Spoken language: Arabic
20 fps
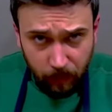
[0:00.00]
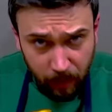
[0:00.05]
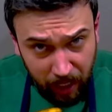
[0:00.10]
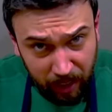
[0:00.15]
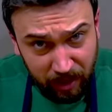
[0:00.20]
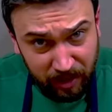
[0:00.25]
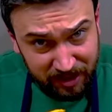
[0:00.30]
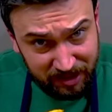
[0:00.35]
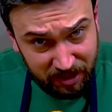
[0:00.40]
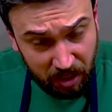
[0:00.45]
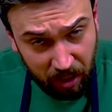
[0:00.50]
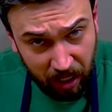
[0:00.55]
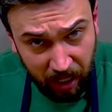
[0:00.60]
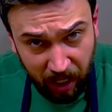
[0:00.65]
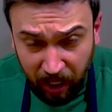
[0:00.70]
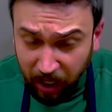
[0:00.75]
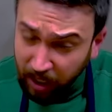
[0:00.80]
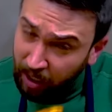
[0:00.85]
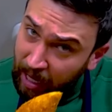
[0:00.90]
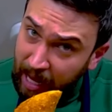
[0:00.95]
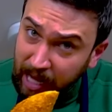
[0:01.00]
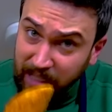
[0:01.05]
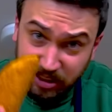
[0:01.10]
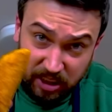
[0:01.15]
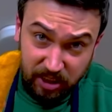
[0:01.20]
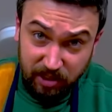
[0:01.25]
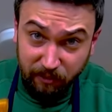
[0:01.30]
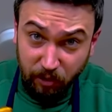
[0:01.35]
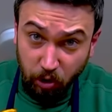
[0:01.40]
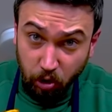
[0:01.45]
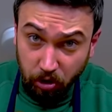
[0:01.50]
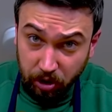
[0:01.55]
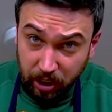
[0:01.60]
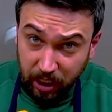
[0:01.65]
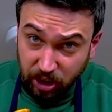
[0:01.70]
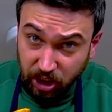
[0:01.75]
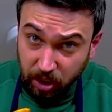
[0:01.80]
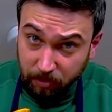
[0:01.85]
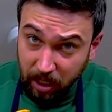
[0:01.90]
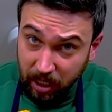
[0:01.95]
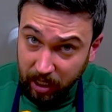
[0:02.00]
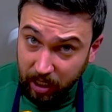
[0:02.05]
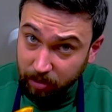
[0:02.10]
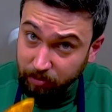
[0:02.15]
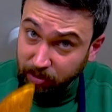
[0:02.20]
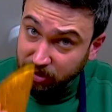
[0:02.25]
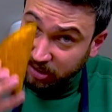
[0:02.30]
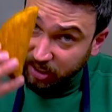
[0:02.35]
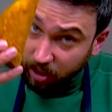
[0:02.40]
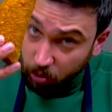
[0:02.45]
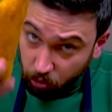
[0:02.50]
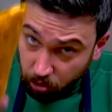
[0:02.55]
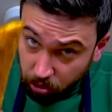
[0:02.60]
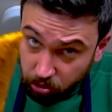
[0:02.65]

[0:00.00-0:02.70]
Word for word: انا الصراحه حاسس فيكم يا جماعه بس لو